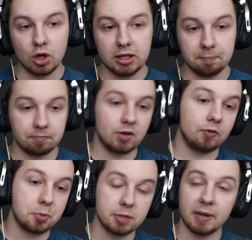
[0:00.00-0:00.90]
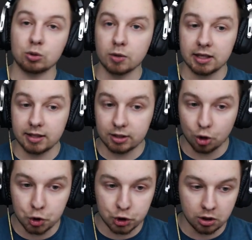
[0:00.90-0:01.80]
i w przypadku, kiedy
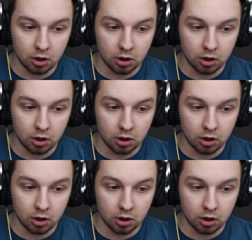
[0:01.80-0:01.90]
ktoś,